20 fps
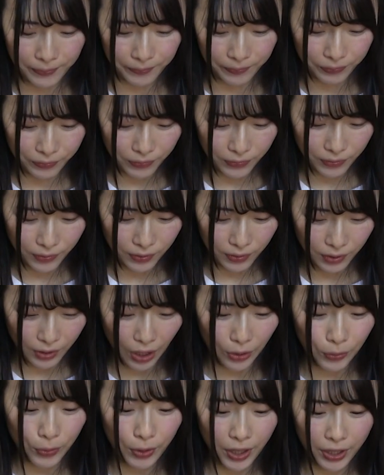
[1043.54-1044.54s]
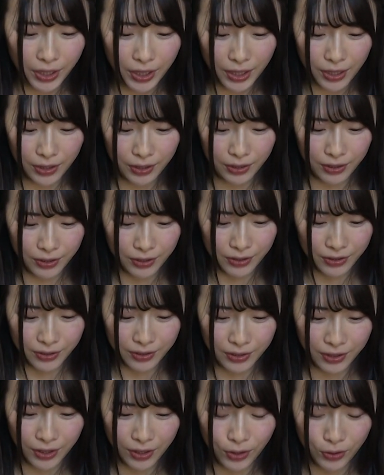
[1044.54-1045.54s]
で、とか、たこ
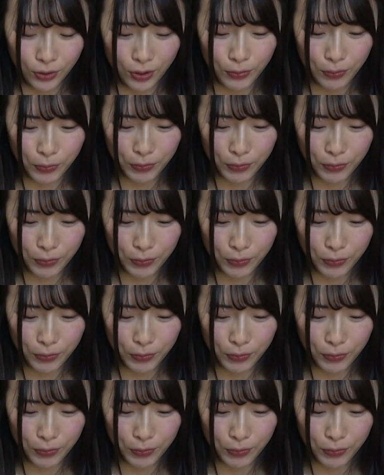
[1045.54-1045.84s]
焼き。